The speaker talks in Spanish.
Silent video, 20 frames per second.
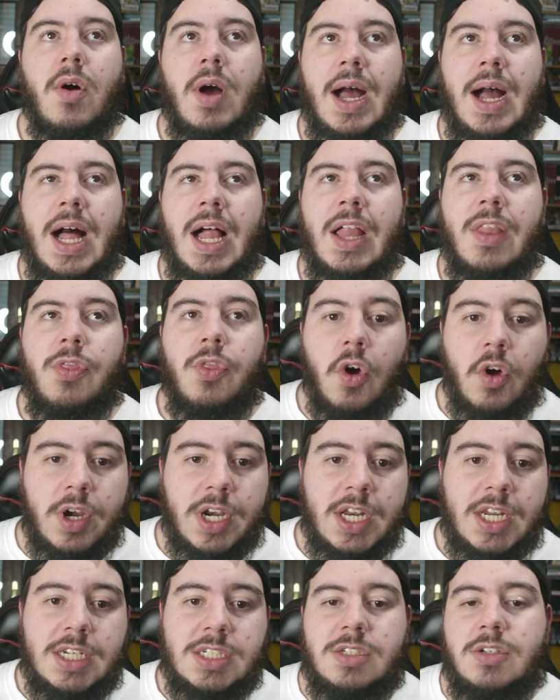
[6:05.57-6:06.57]
a
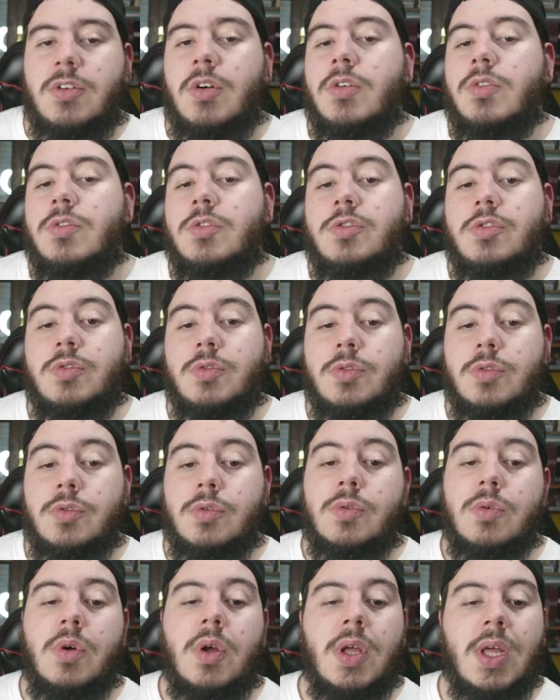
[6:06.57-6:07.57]
Adonis con
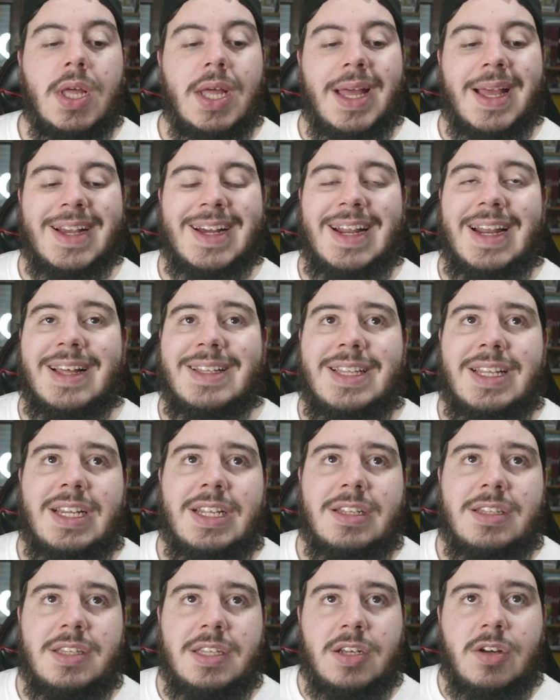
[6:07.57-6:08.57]
su
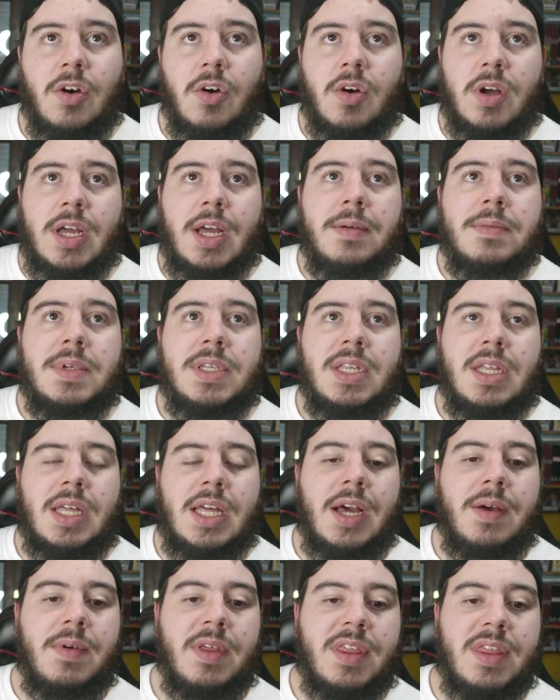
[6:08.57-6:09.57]
característico
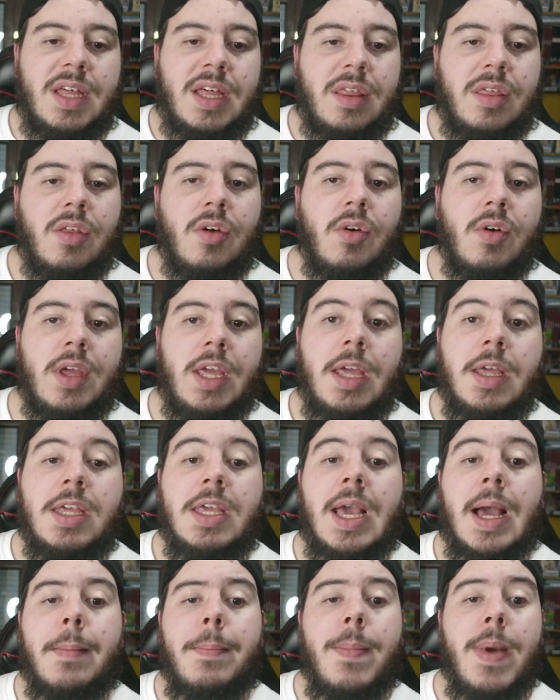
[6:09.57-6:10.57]
cabezazo y
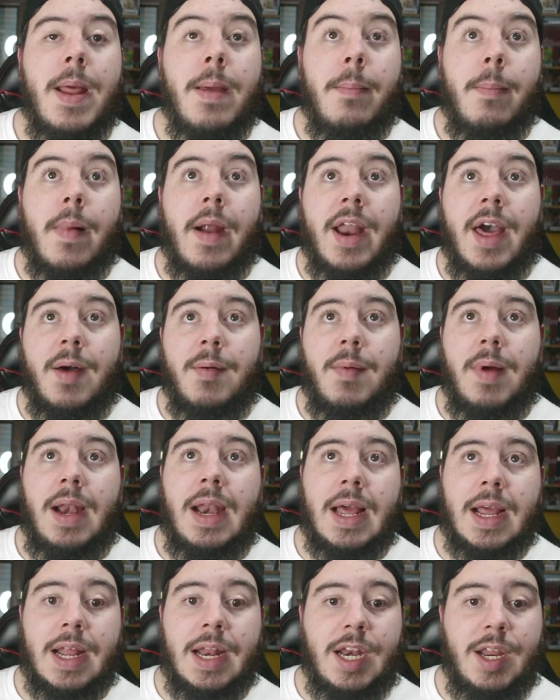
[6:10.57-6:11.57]
ya preparaba
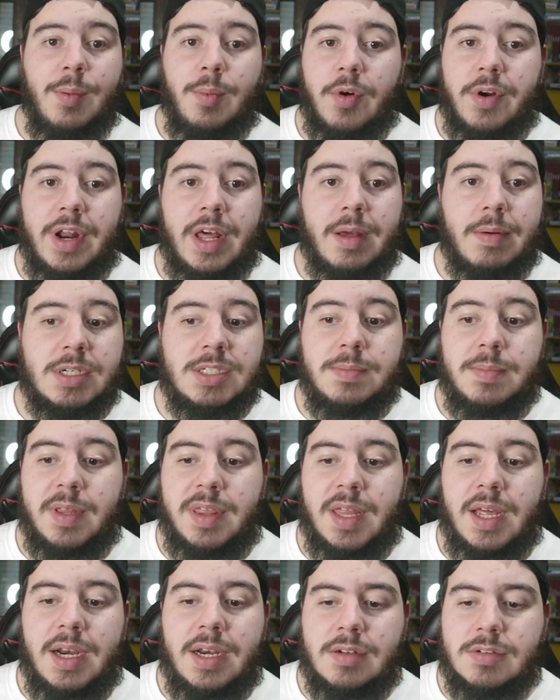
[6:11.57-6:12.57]
la Claymore nada más
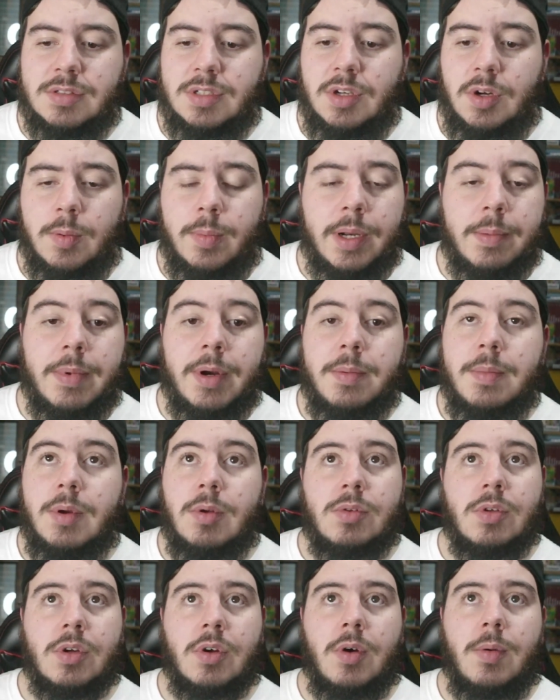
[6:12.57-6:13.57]
empezar. Y os digo, primer
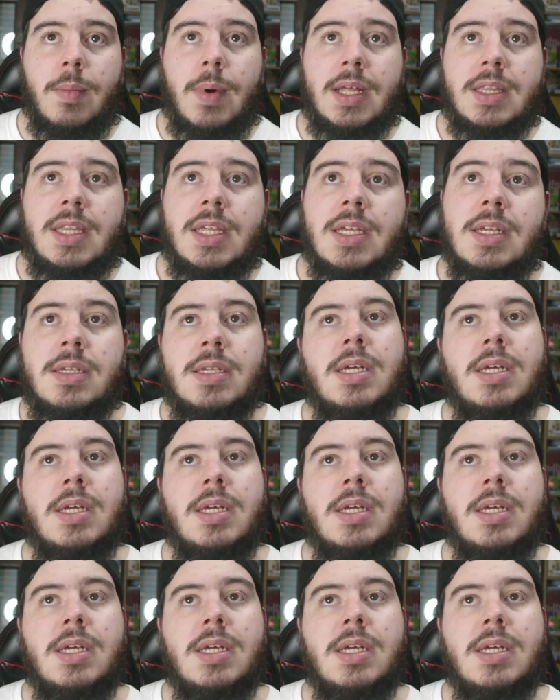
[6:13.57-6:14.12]
minuto de combate.